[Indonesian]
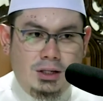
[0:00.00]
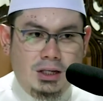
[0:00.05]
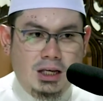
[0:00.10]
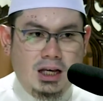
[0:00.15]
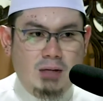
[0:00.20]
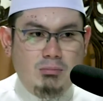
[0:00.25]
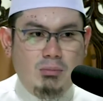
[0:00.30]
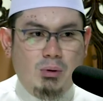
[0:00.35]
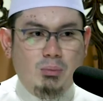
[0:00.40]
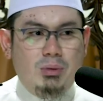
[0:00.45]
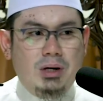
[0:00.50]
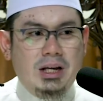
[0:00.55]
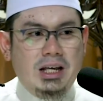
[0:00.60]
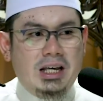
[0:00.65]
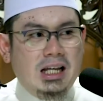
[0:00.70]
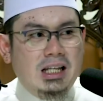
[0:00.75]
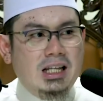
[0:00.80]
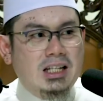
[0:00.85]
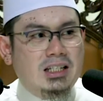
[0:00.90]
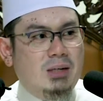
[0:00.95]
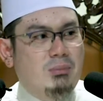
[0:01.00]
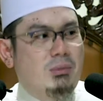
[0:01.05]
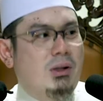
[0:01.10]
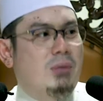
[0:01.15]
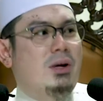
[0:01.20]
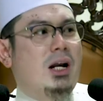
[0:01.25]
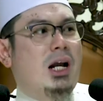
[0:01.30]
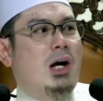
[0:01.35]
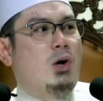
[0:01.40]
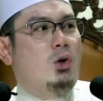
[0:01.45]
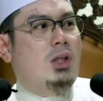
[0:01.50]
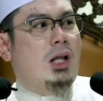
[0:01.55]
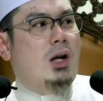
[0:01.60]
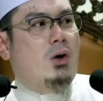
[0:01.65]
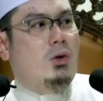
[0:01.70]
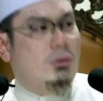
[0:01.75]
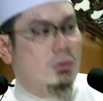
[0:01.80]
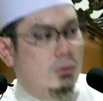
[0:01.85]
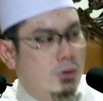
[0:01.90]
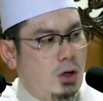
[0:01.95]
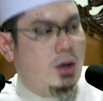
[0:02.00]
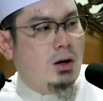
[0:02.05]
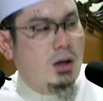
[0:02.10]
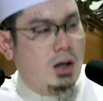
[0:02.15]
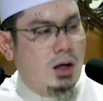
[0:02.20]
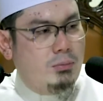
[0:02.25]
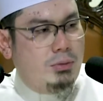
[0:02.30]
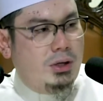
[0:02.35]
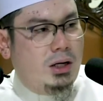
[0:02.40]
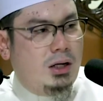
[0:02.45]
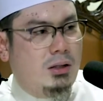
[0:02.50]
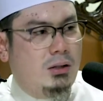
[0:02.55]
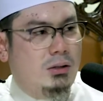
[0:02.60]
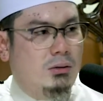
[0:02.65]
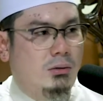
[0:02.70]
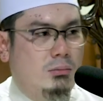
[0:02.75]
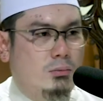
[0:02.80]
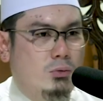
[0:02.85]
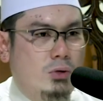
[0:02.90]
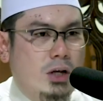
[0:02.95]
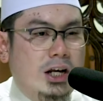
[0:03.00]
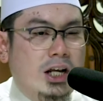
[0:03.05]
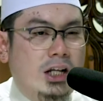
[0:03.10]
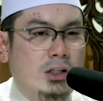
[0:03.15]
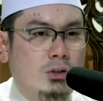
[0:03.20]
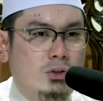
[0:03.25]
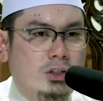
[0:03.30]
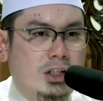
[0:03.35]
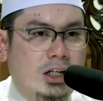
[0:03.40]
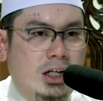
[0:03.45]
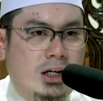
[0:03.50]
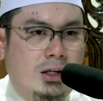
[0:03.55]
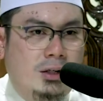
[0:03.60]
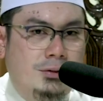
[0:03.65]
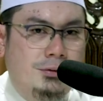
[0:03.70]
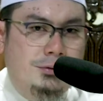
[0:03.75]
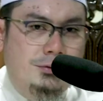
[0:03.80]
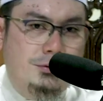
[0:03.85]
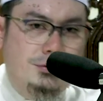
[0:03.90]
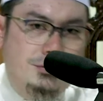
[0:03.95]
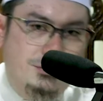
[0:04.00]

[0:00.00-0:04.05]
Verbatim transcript: Ya, memberikannya sambil merangkut-rangkut. Nah, ambil bulanan untuk sana.